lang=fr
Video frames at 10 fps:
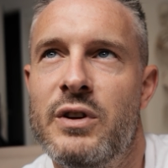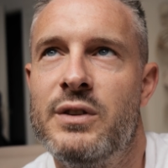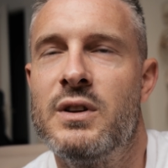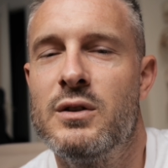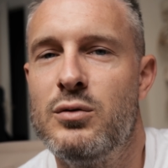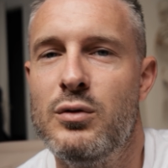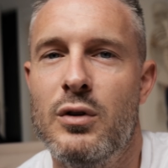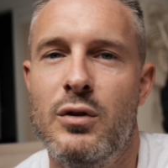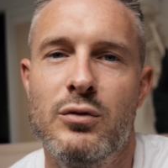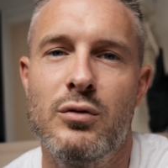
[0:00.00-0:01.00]
sa
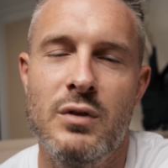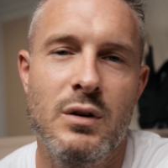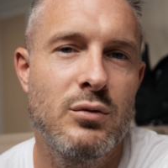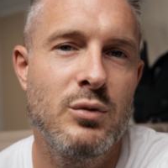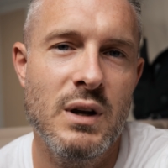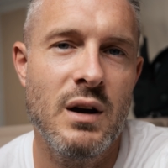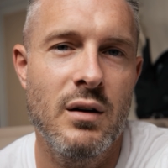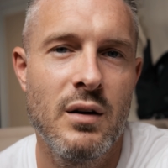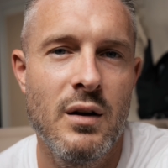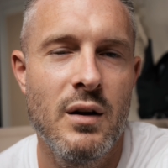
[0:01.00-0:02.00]
ceinture quand on va conduire.